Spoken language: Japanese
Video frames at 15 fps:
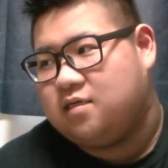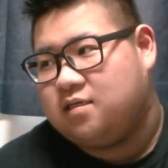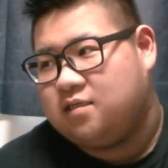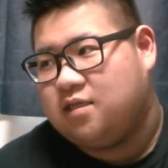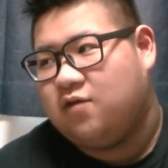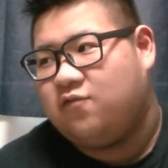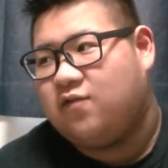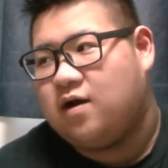
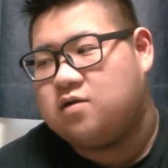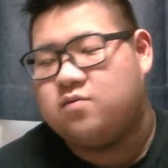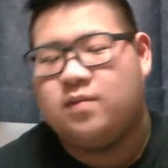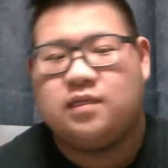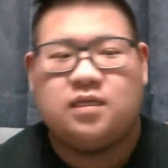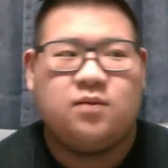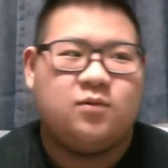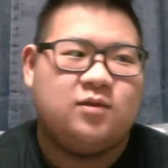ね
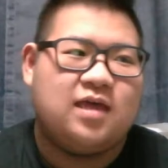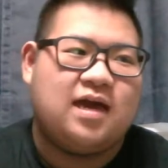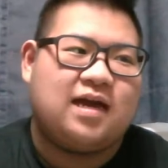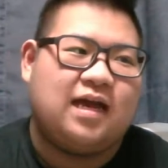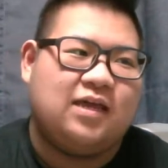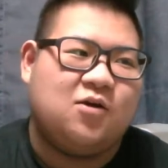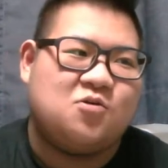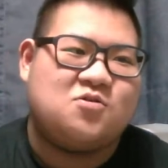ファルメテもなん
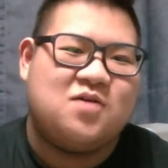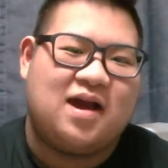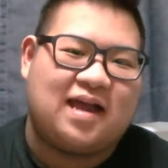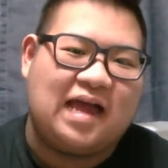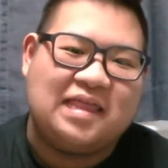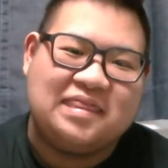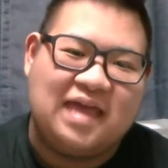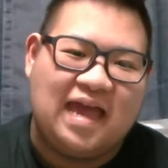かよくわ
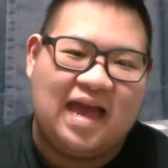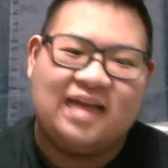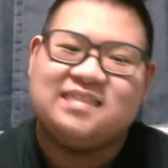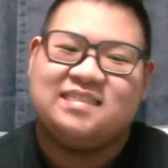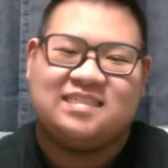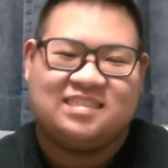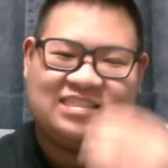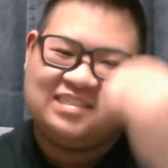かんない
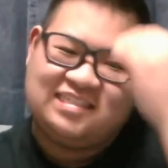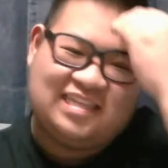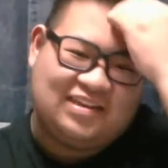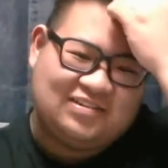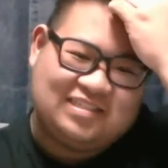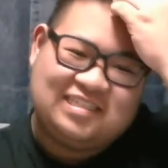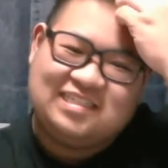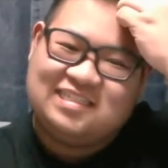アンチついて
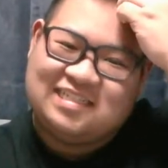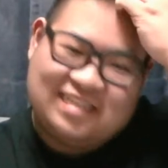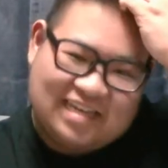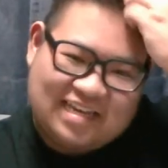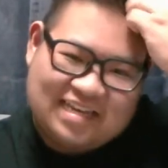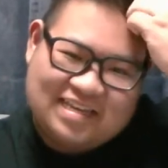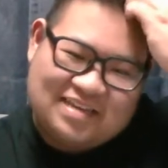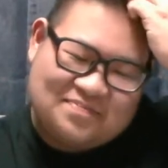るし
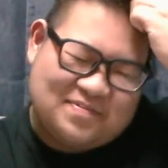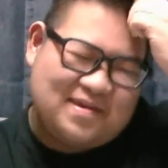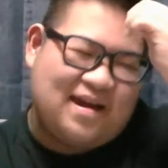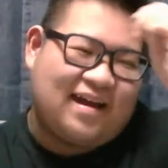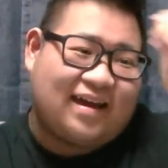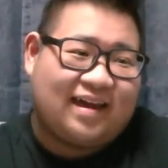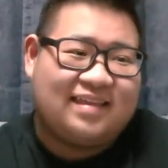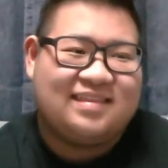意味
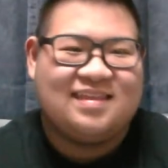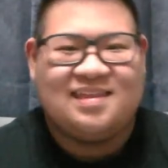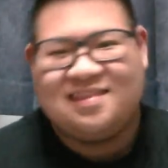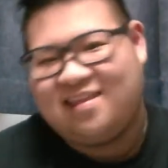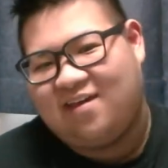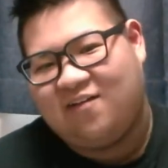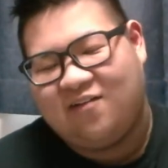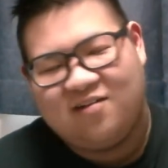わかんねえん
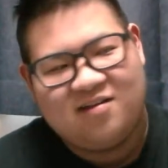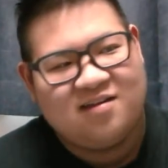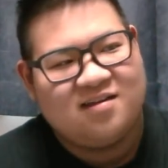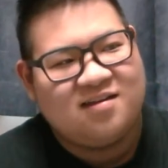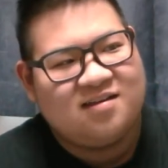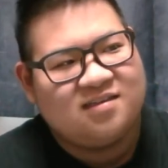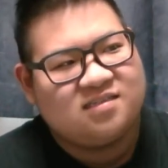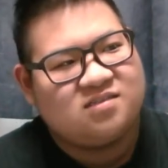だよ
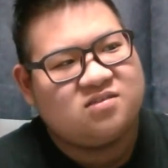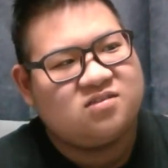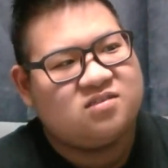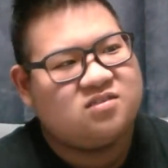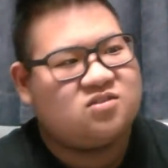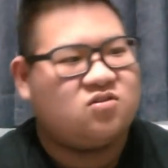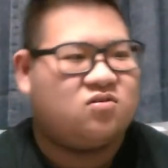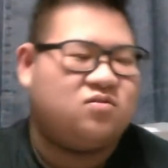それ
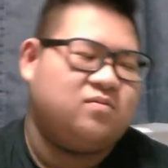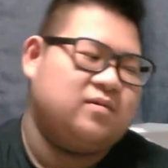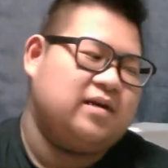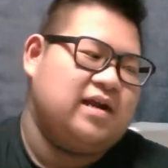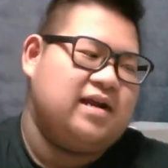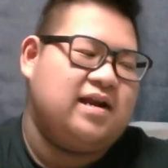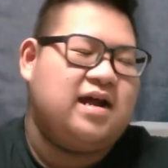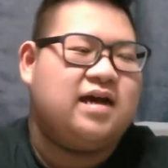しょうも
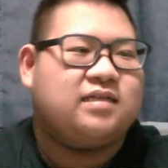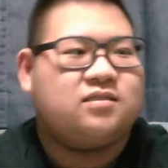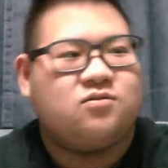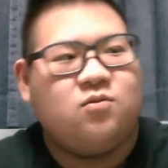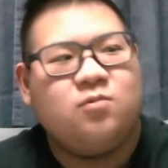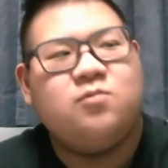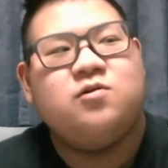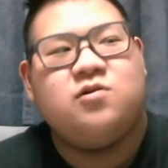ないなって
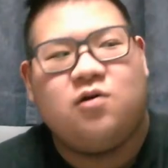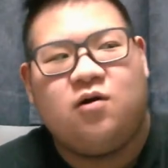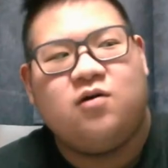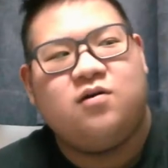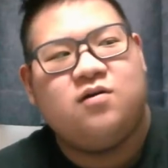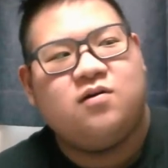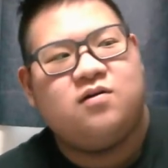思うよ